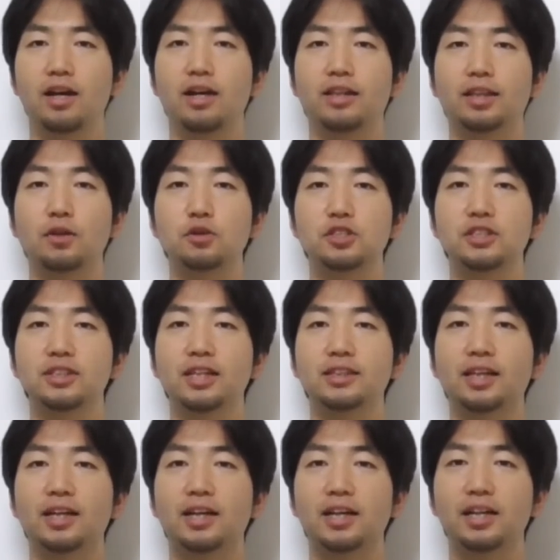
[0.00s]
え楽しん
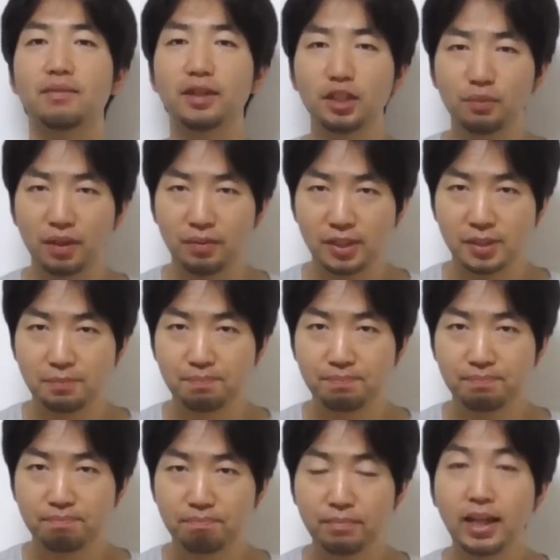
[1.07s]
でいただければと思います。